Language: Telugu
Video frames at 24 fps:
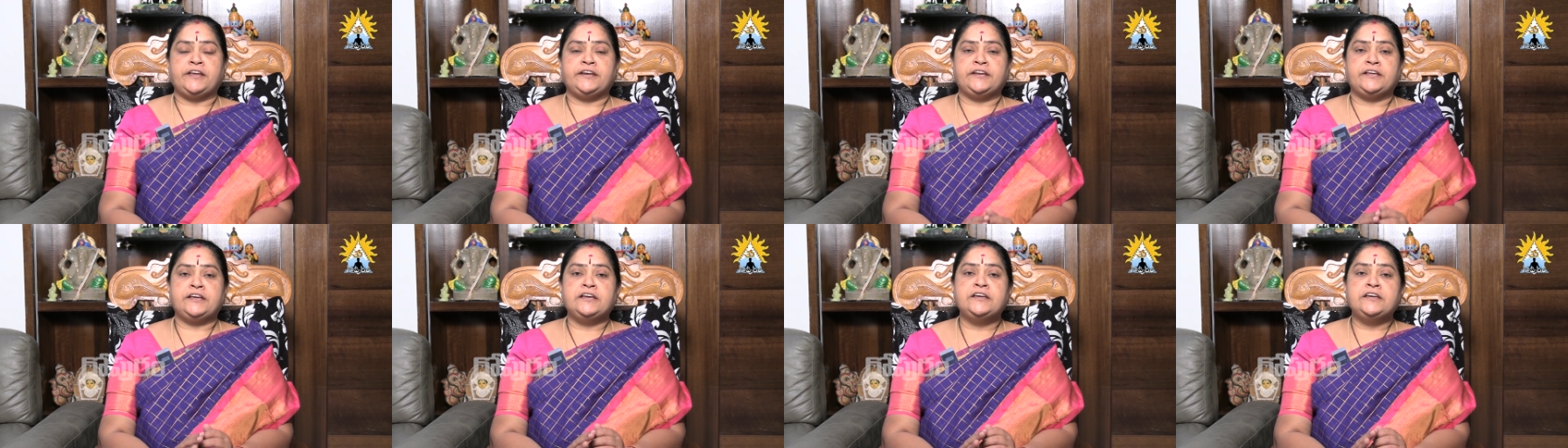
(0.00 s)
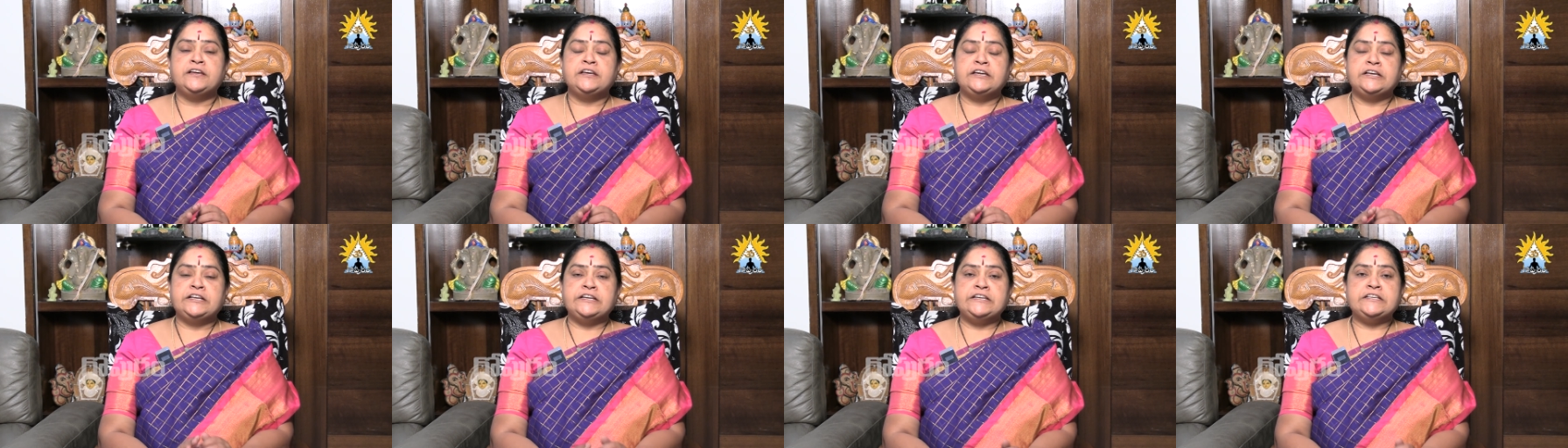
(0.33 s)
ఆయన
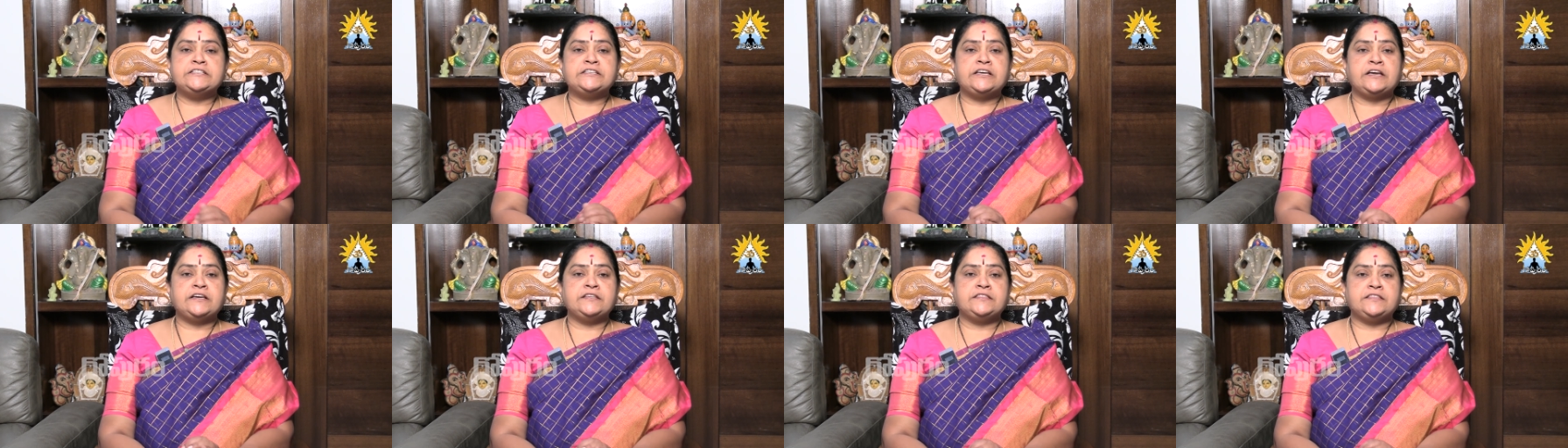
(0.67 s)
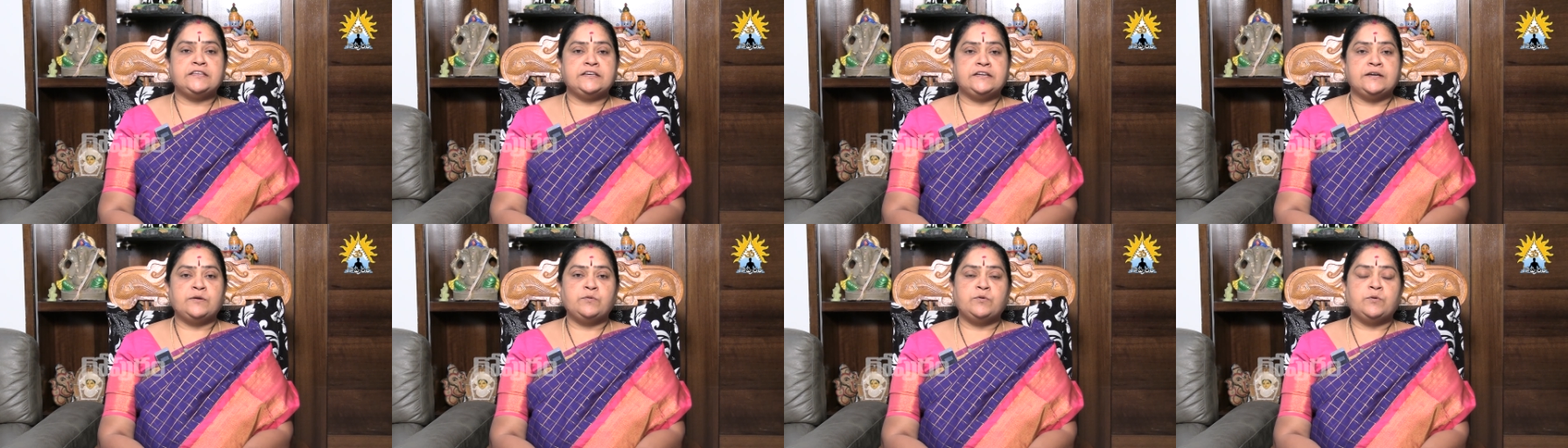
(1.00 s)

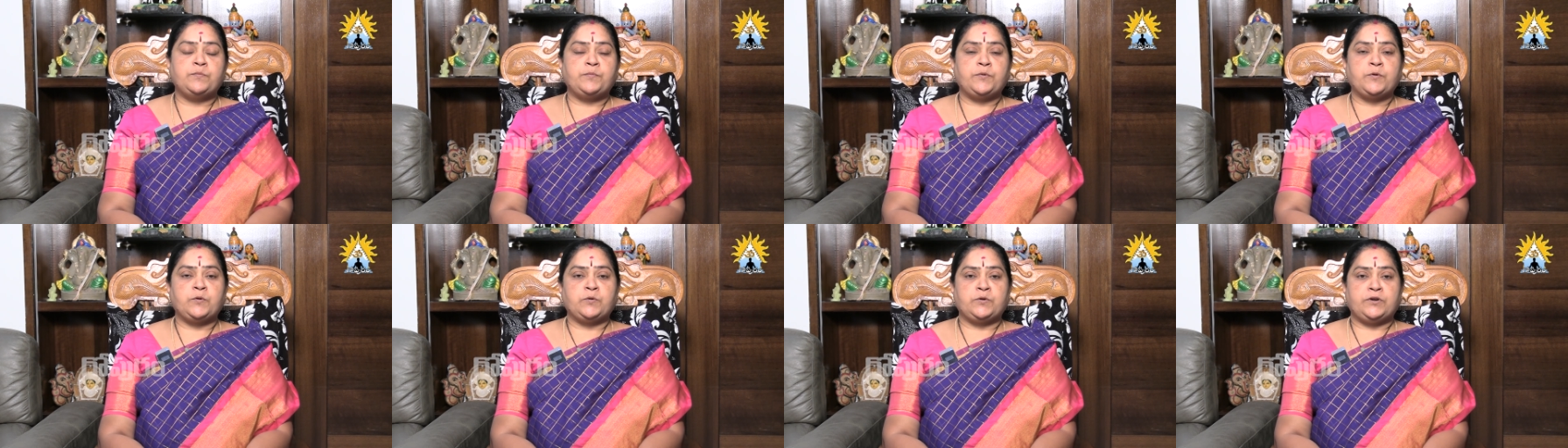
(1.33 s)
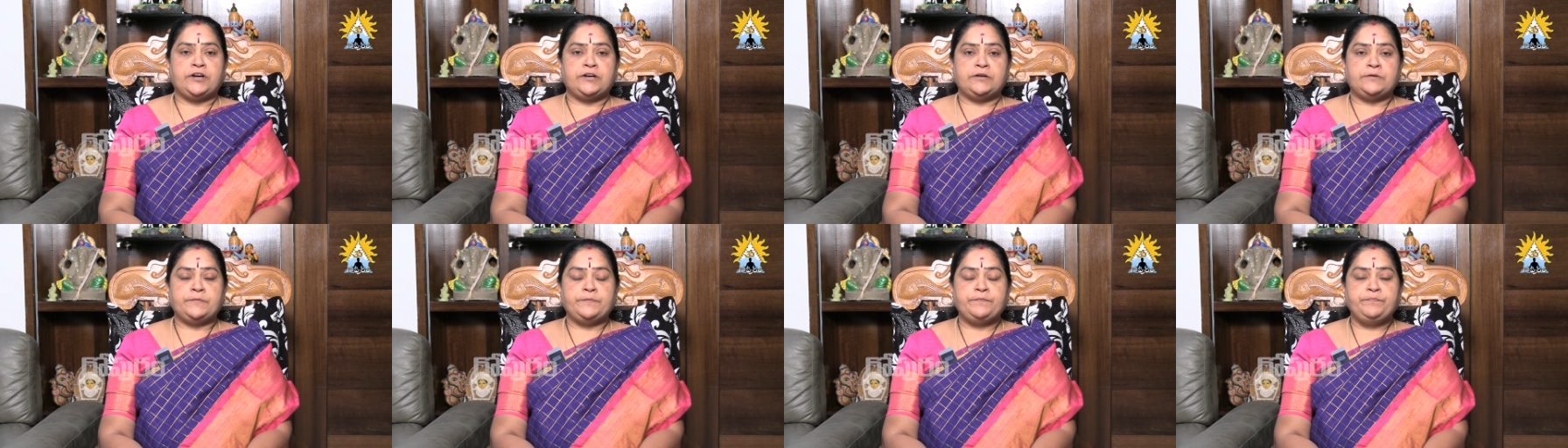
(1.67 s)
నిజాయితీగా
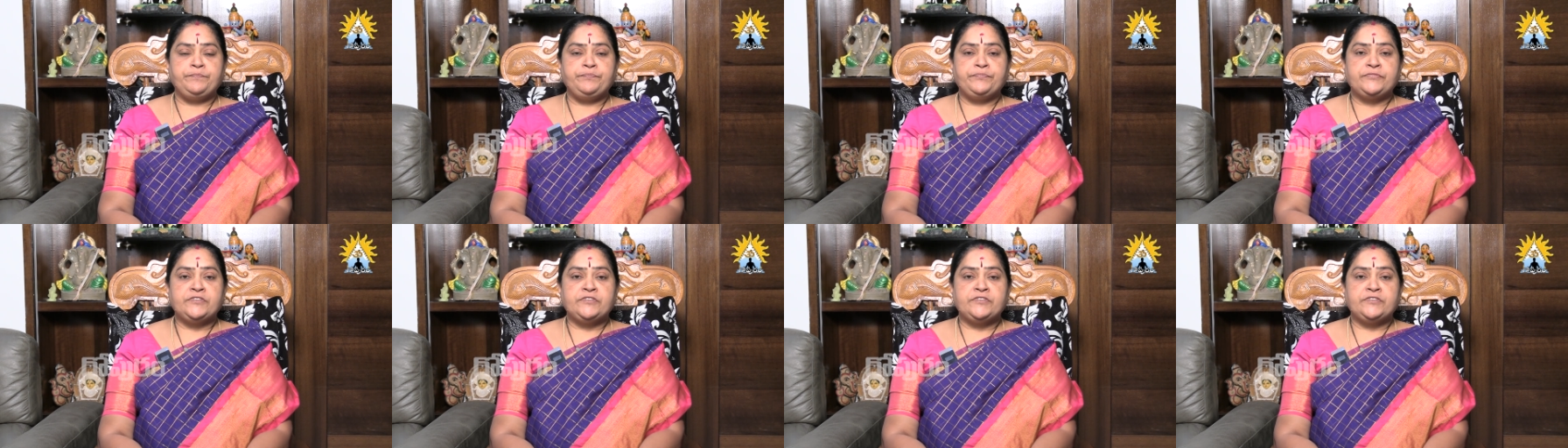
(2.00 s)
ఒప్పుకున్నాడు